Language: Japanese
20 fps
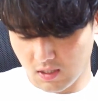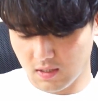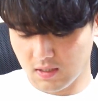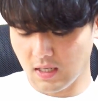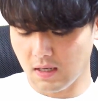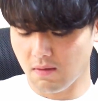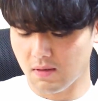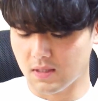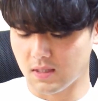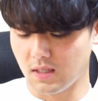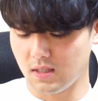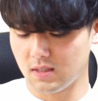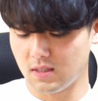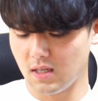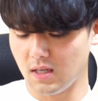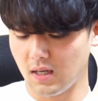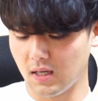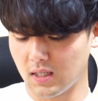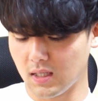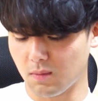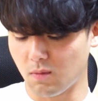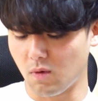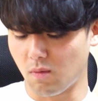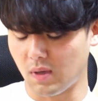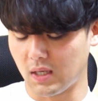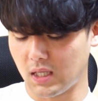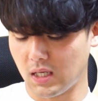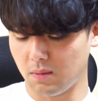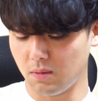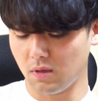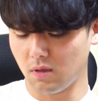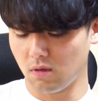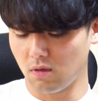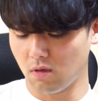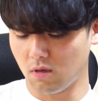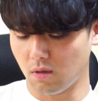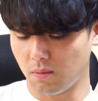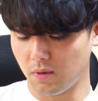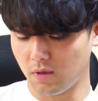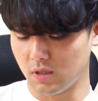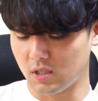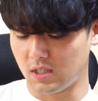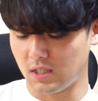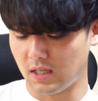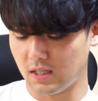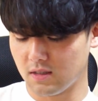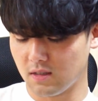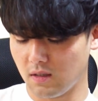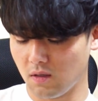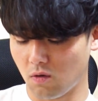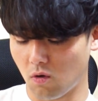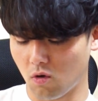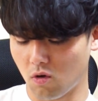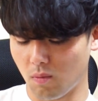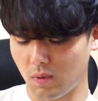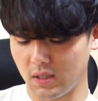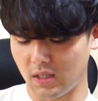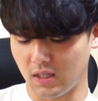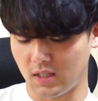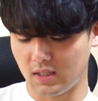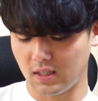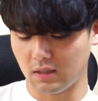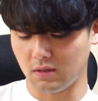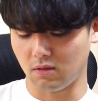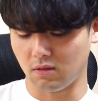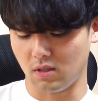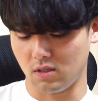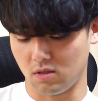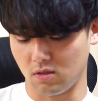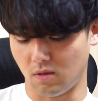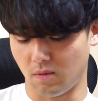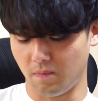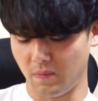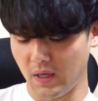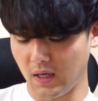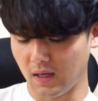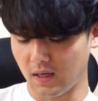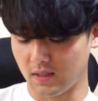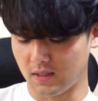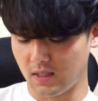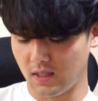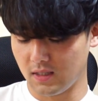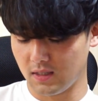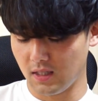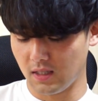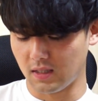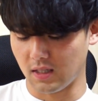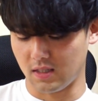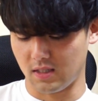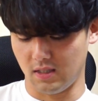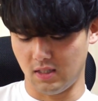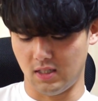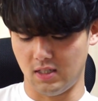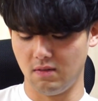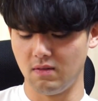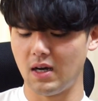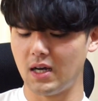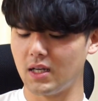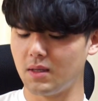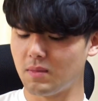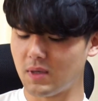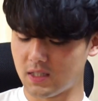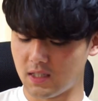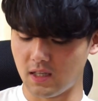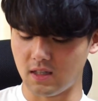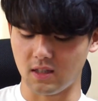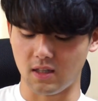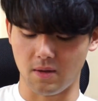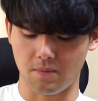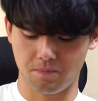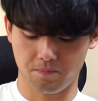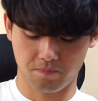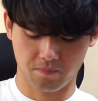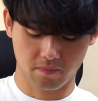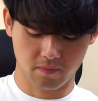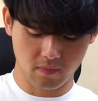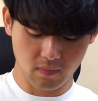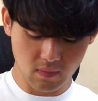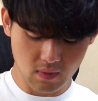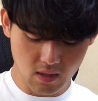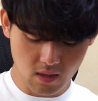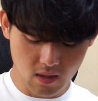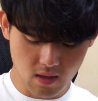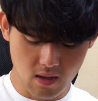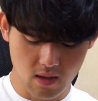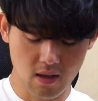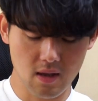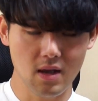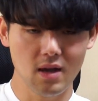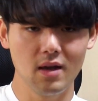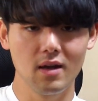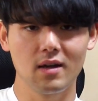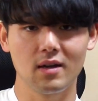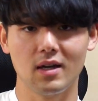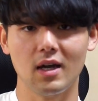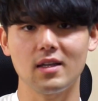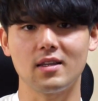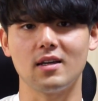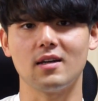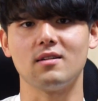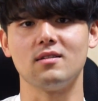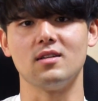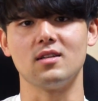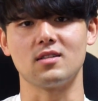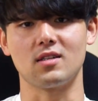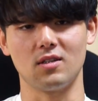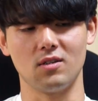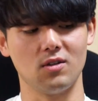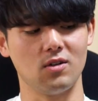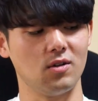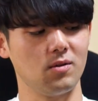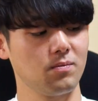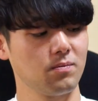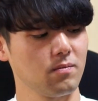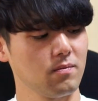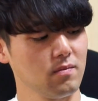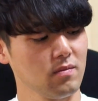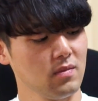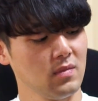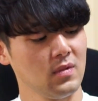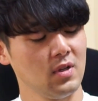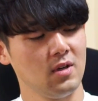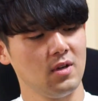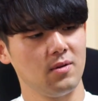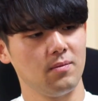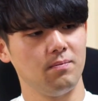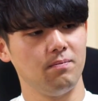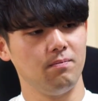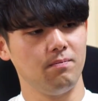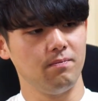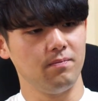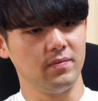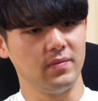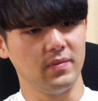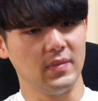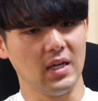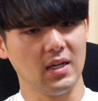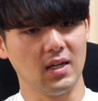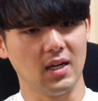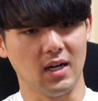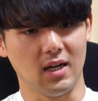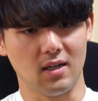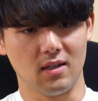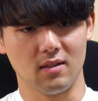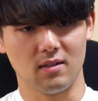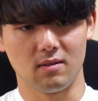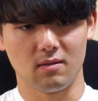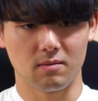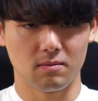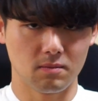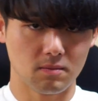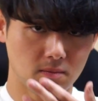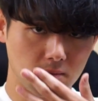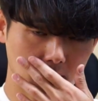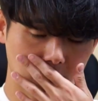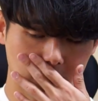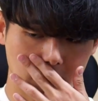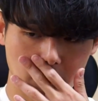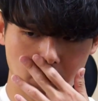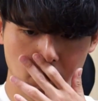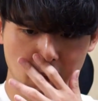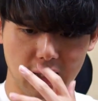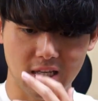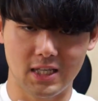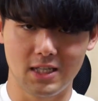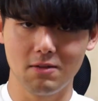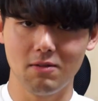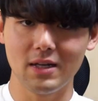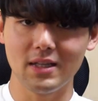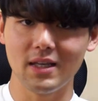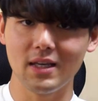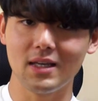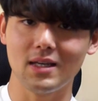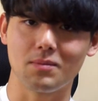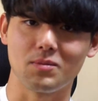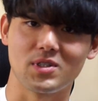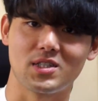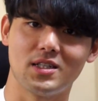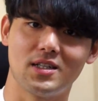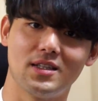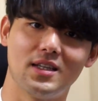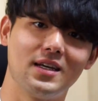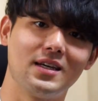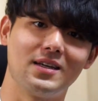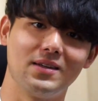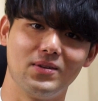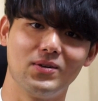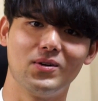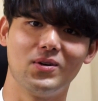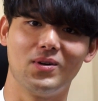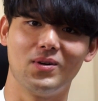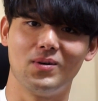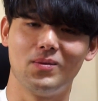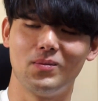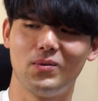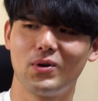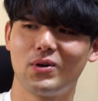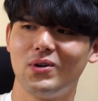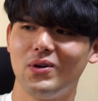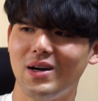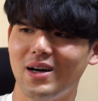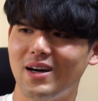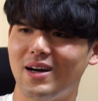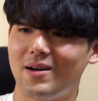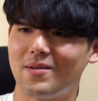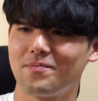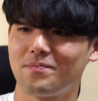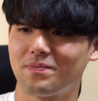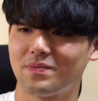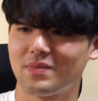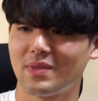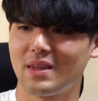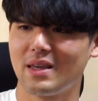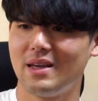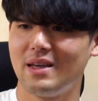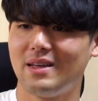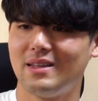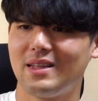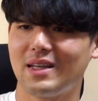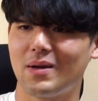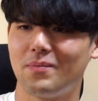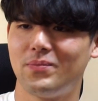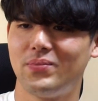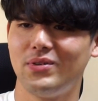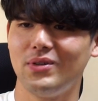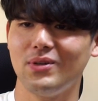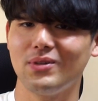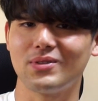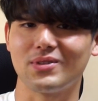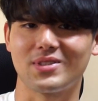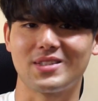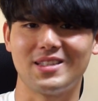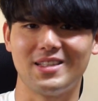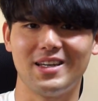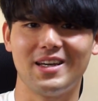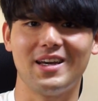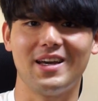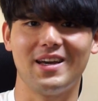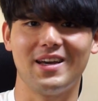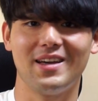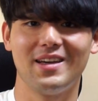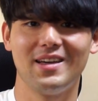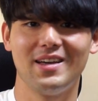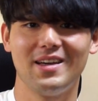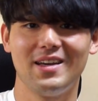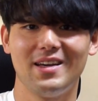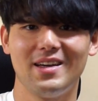実際は先生方も学ぶ喜びを知らずにここまで来たのでしょうだから先生たちに非はありませんって書いてあるんですけどうんなんかまあ非はないかもしれないけど僕はなんかプロとして